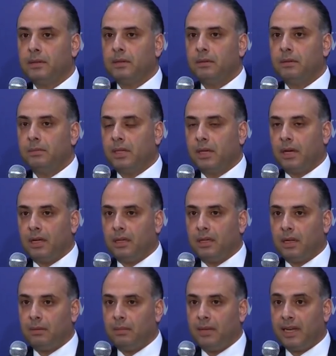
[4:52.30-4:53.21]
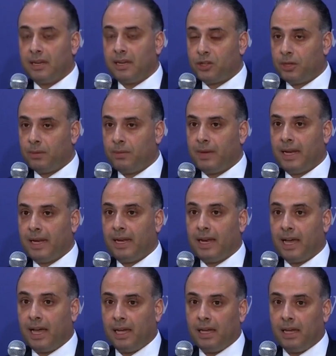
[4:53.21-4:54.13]
بقدر ما يجب أن
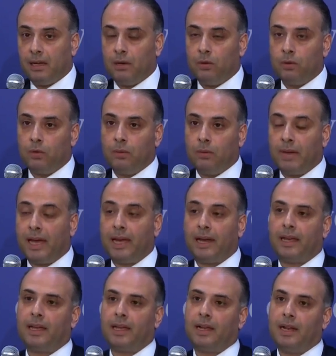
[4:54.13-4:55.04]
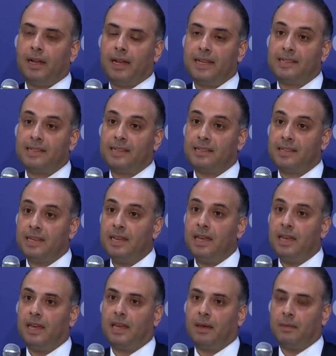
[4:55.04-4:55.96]
نعي أنه المعركة
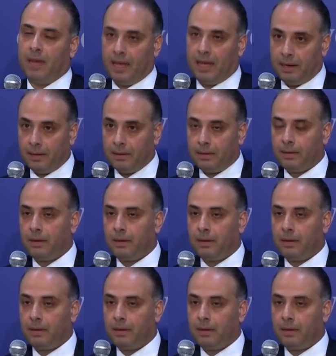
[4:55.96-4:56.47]
الأساسية كمان